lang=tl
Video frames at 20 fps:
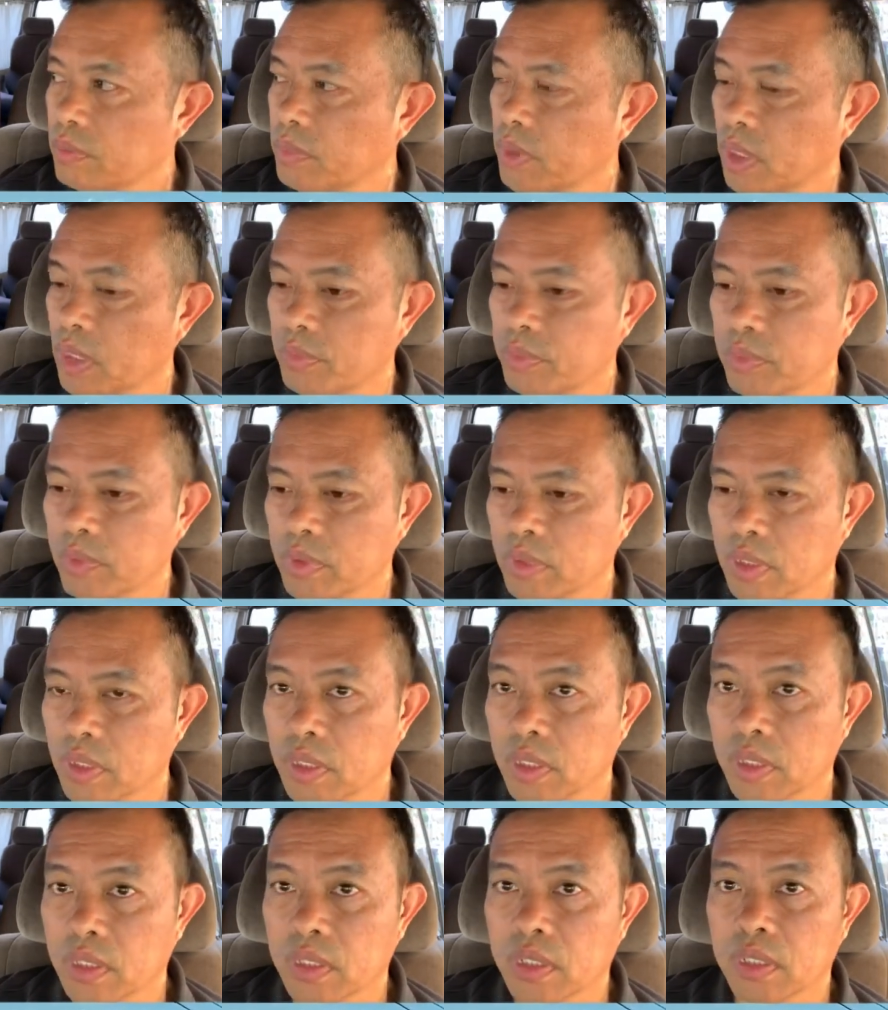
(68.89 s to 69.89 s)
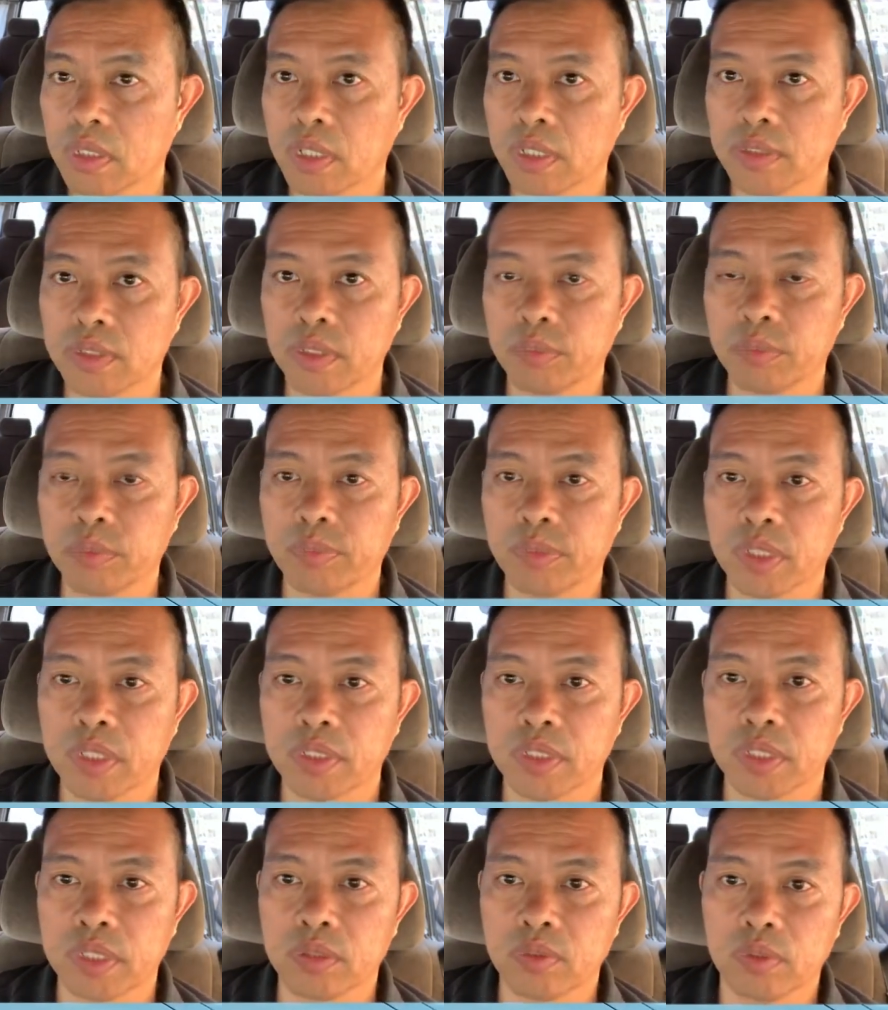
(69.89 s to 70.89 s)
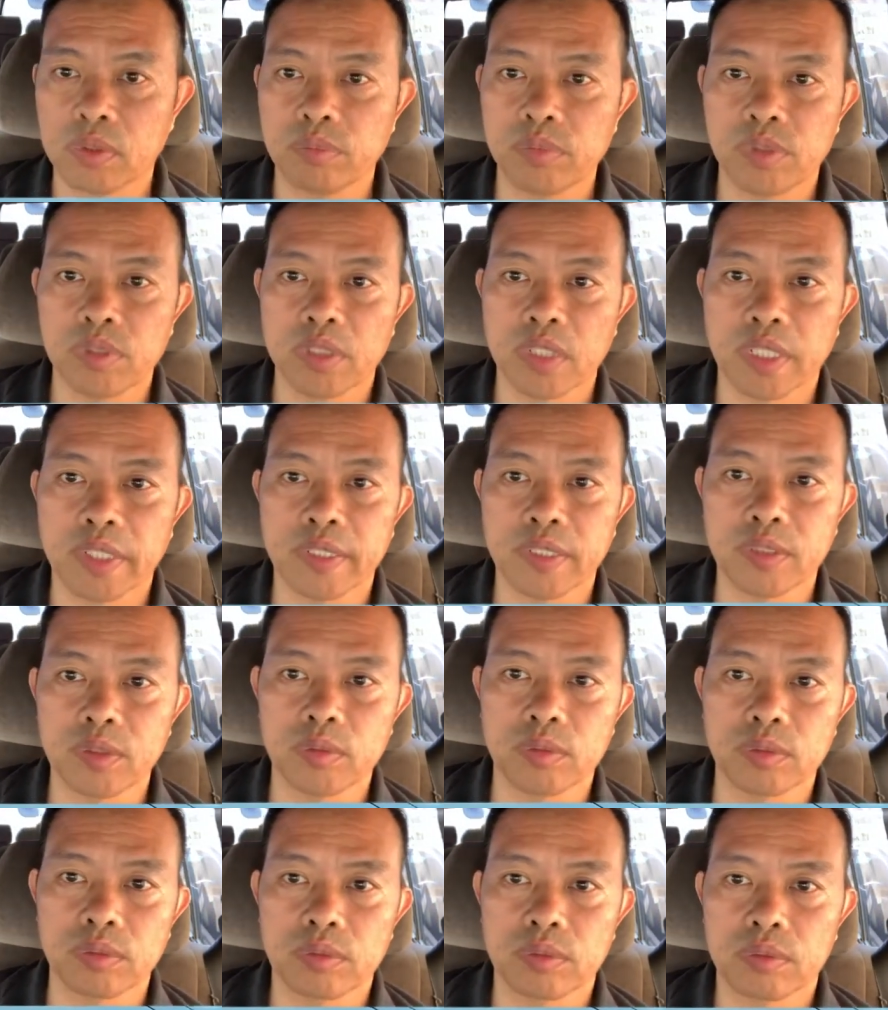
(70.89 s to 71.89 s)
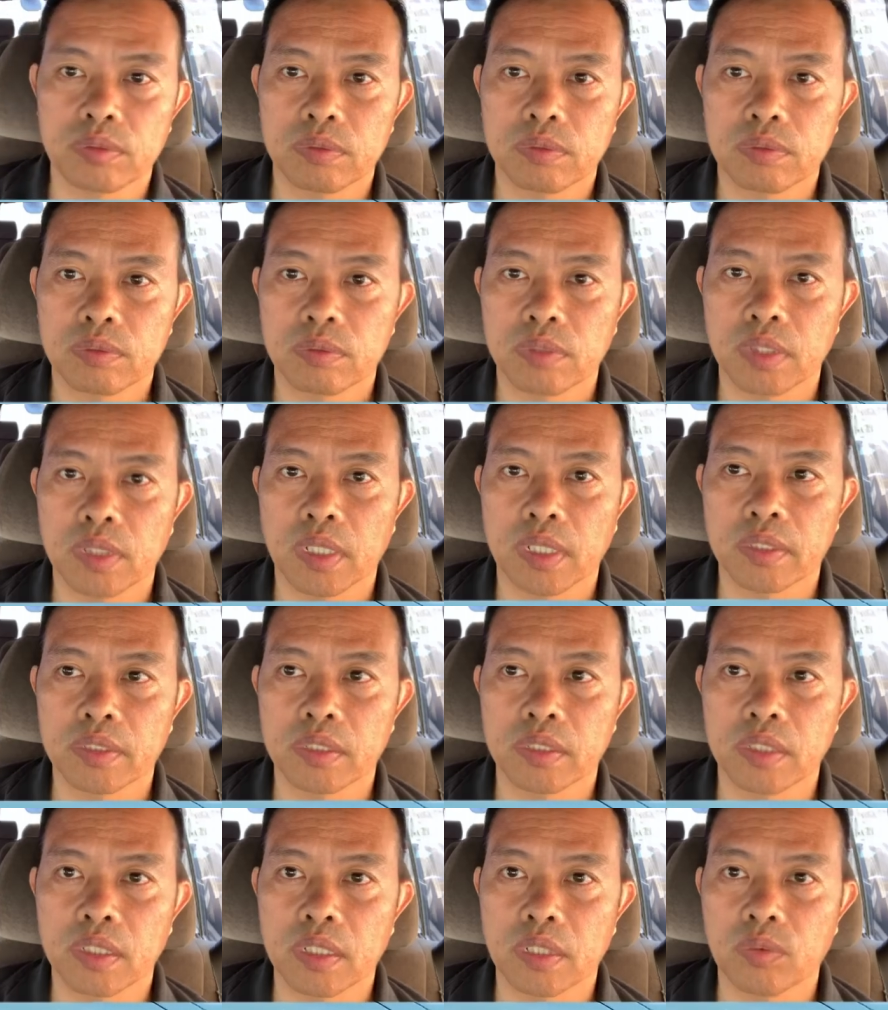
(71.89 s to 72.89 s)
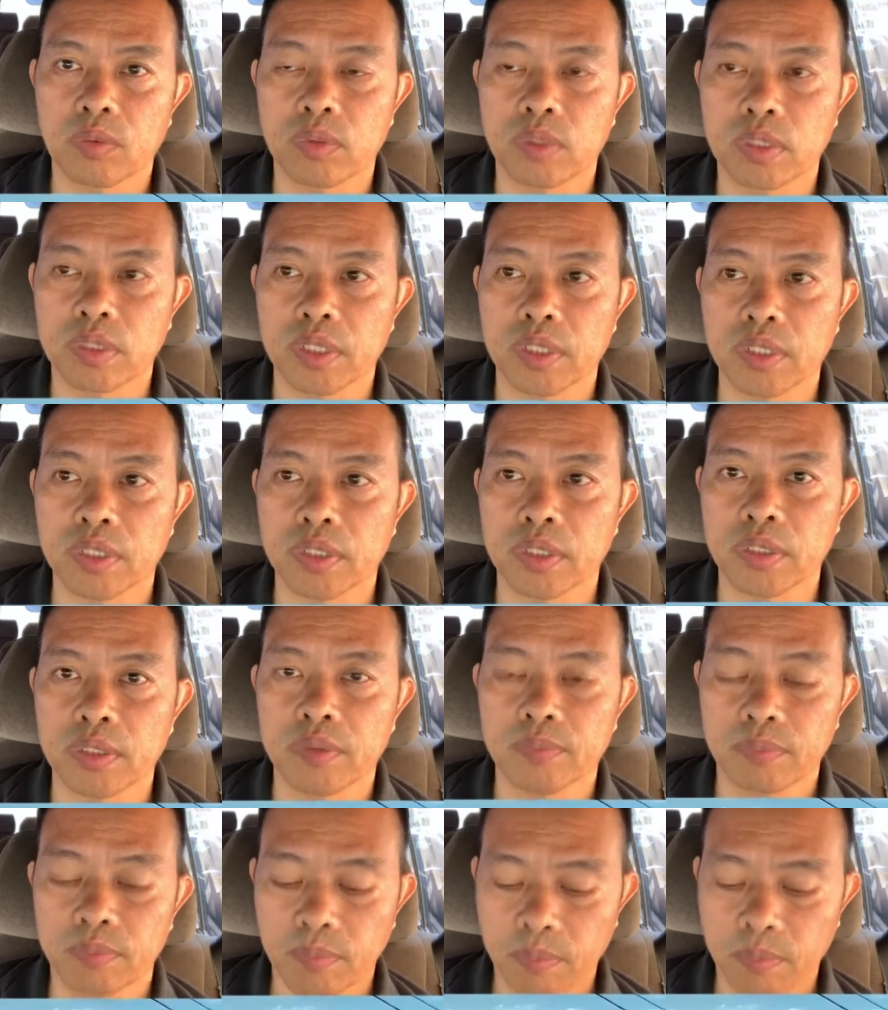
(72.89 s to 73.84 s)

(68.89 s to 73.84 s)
para po na ating maparating ang mensahe ng Diyos sa lahat ng dako ng daigdig